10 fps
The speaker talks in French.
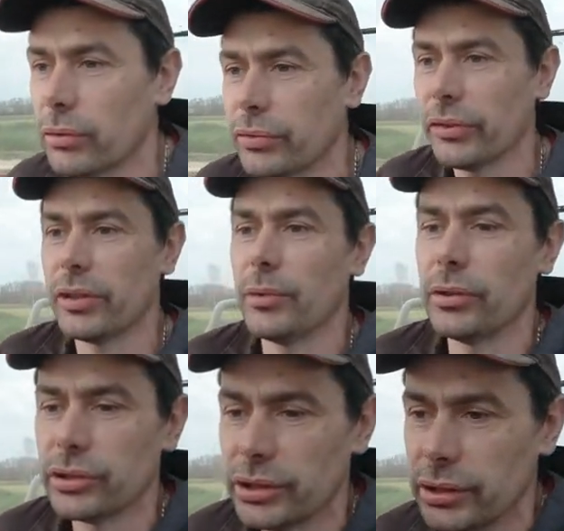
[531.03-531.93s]
donc
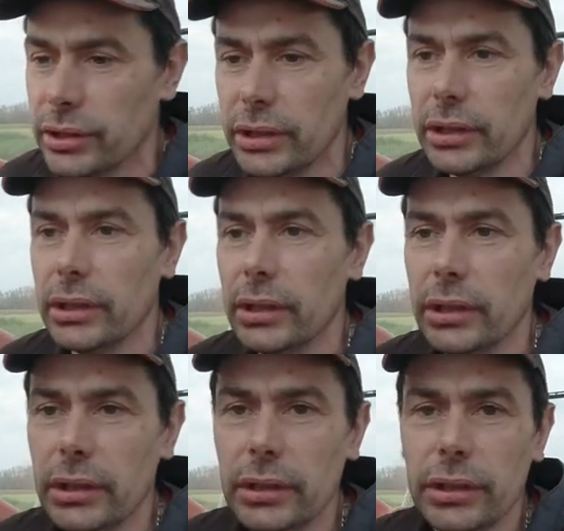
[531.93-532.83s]
forcément
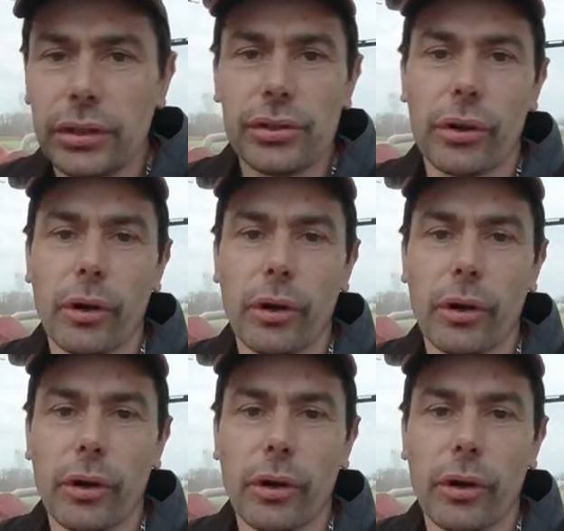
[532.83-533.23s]
je,